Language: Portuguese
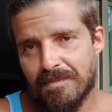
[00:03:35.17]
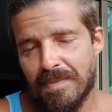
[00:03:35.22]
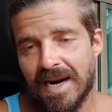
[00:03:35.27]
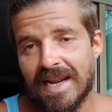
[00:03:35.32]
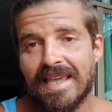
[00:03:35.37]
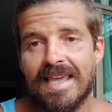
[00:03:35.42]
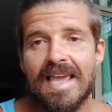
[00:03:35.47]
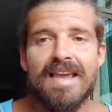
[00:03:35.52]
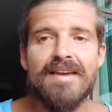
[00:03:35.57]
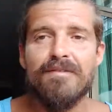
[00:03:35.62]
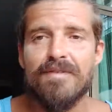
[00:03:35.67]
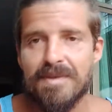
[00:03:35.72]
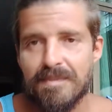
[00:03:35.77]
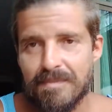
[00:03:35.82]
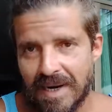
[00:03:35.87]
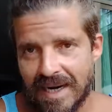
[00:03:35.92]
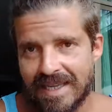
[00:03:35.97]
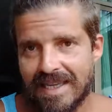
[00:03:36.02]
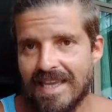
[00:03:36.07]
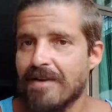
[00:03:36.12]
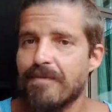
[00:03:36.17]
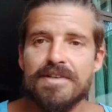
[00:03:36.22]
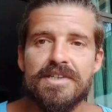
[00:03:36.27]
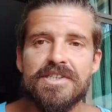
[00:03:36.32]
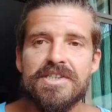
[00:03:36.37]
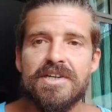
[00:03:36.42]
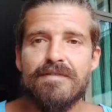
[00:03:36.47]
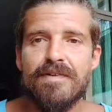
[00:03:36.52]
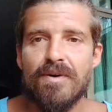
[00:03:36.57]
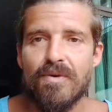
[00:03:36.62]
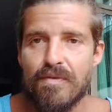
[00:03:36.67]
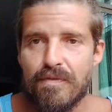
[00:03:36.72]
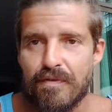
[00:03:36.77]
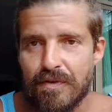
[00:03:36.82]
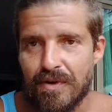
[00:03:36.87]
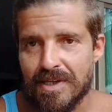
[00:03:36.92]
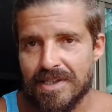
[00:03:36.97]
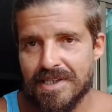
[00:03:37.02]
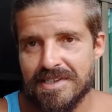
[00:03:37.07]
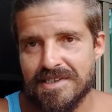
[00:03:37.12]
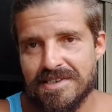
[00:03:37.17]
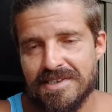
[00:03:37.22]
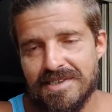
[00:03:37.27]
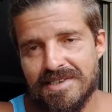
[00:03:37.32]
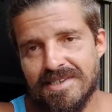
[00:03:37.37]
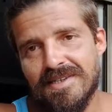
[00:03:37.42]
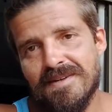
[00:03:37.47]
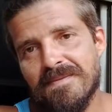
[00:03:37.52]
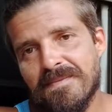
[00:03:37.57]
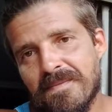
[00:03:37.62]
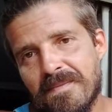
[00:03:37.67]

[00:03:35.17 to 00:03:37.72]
para quem, para que você já falou foda-se.